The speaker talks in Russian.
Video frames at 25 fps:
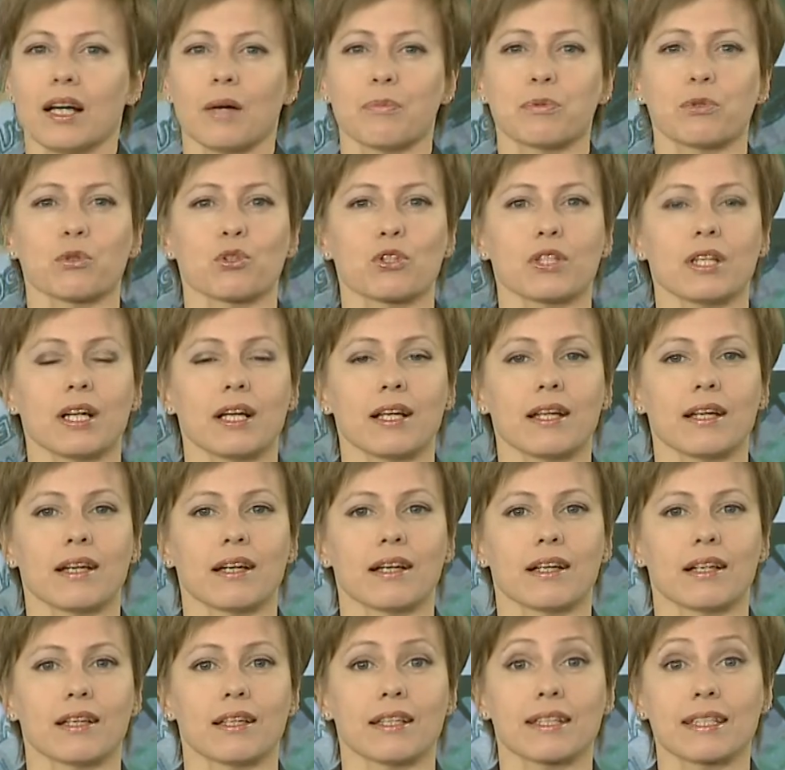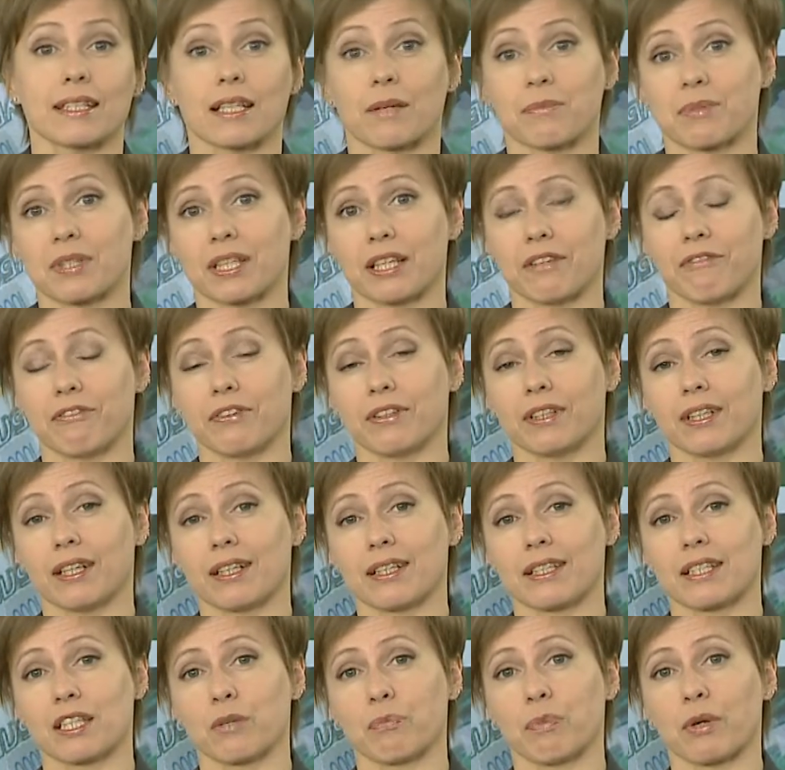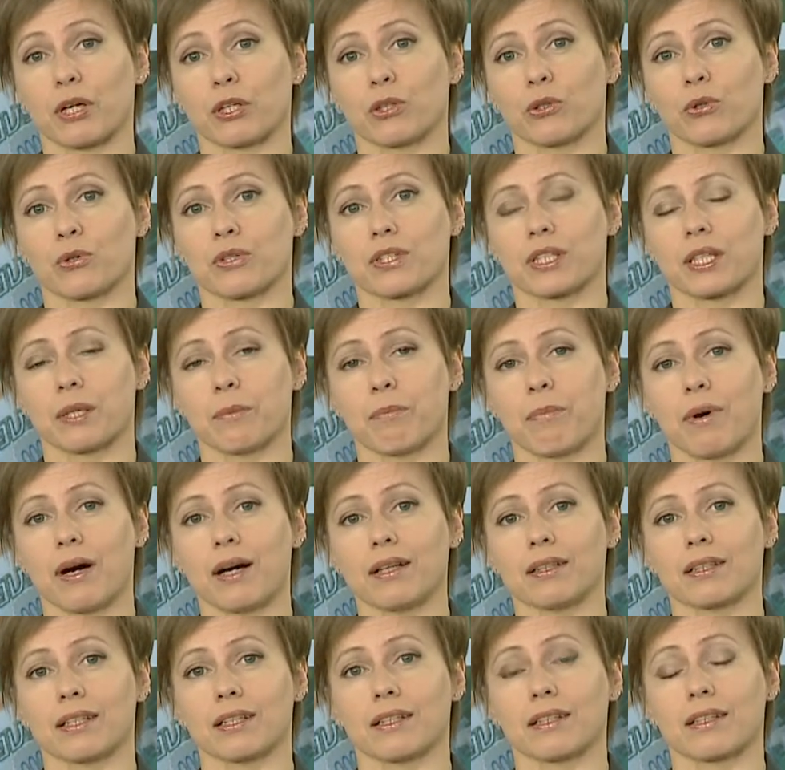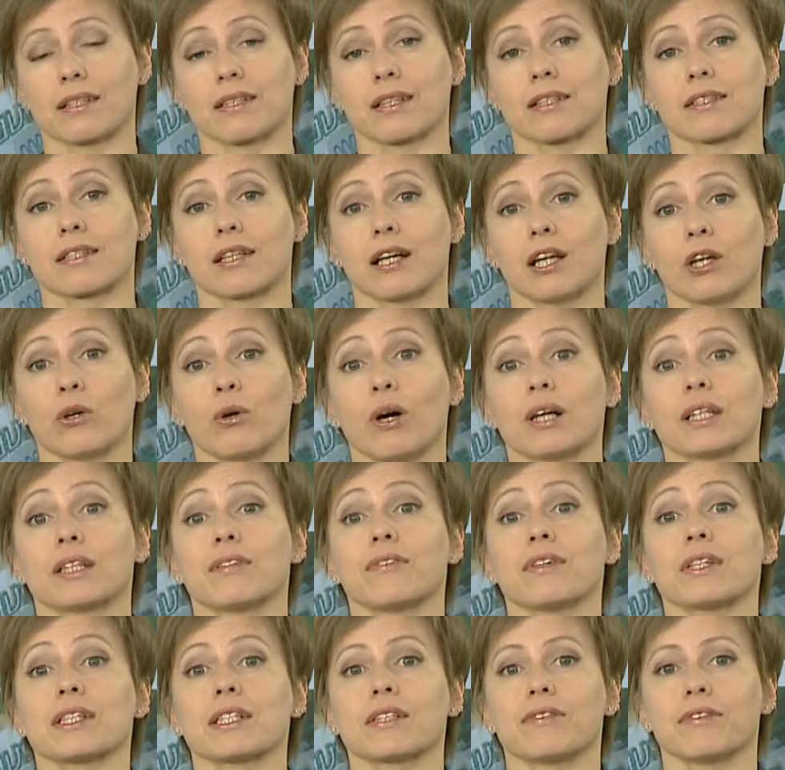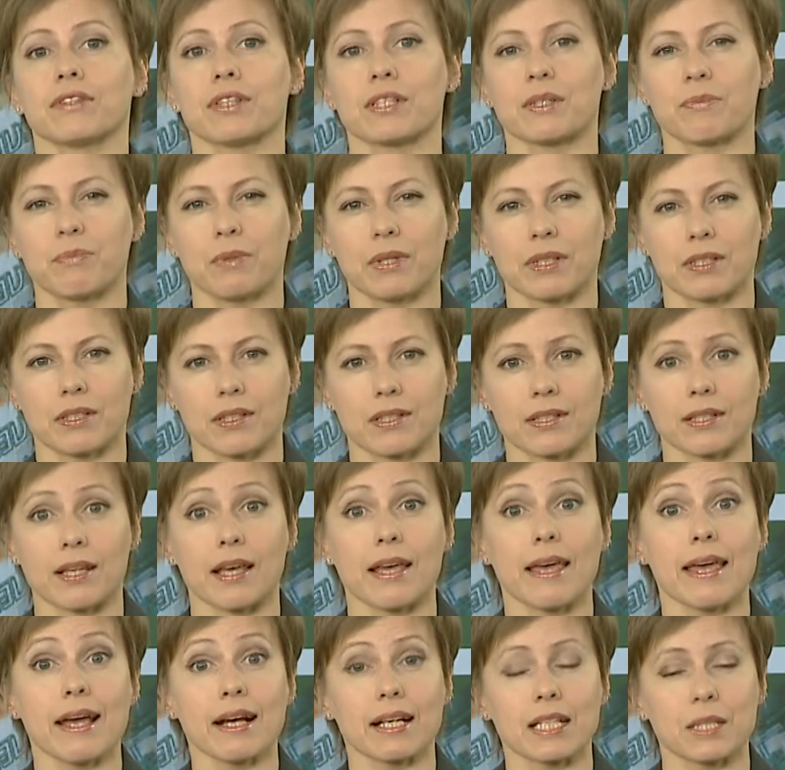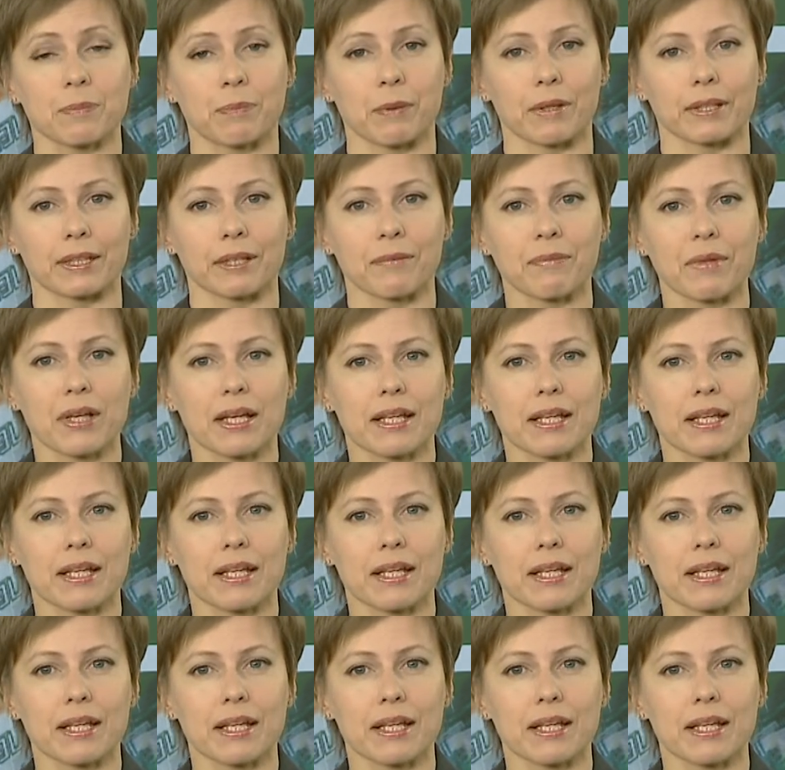Обсуждали исламские финансы и партнерский банкинг, социальную ответственность бизнеса, экспорт.